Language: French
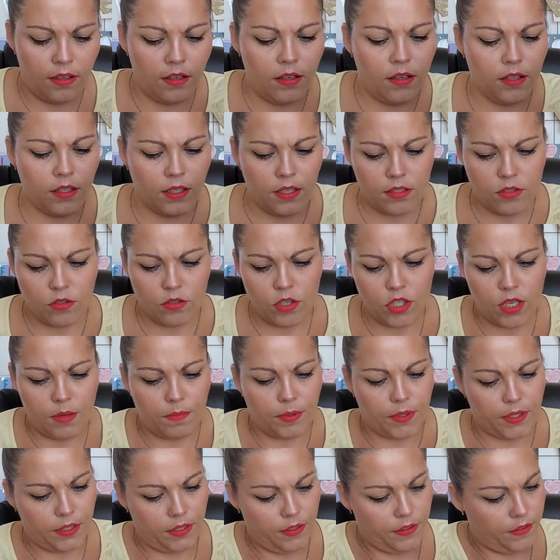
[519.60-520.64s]
euh, qu'est-ce que j'ai
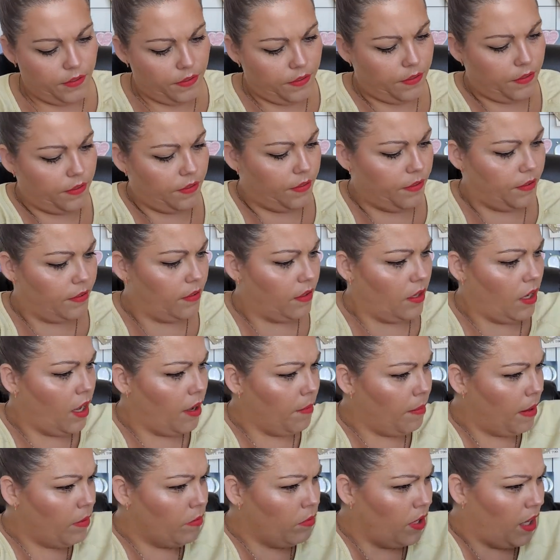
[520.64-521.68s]
appris
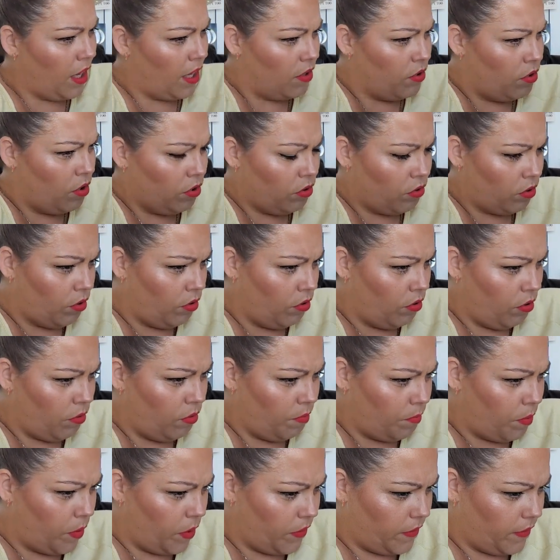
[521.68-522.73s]
Ah bah oui, un autre
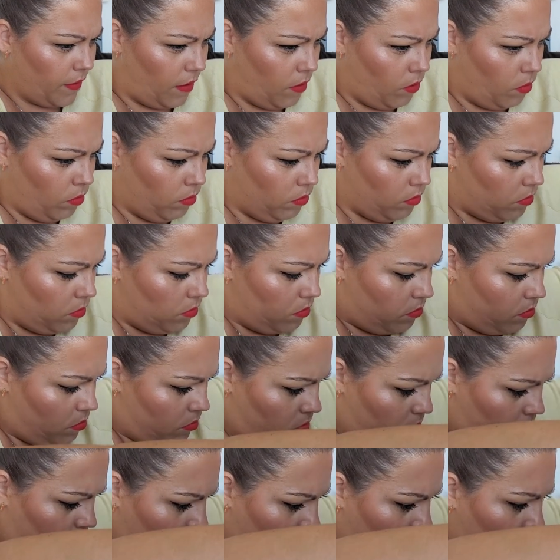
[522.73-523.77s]
euh, pantalon.
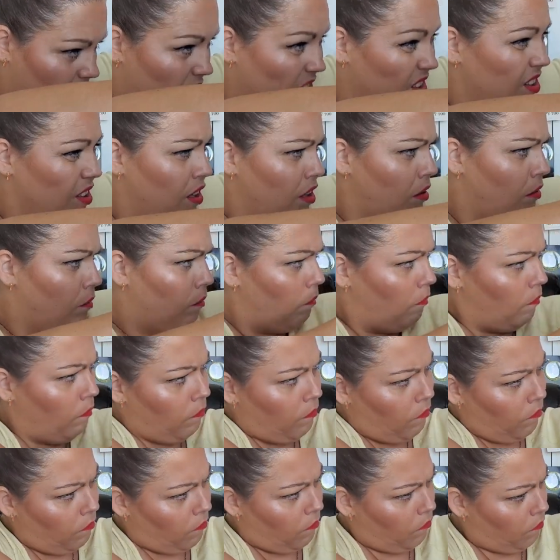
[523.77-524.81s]

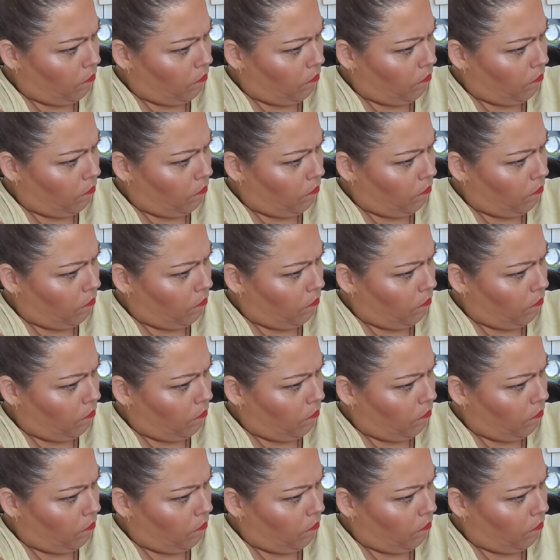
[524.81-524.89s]
Oh,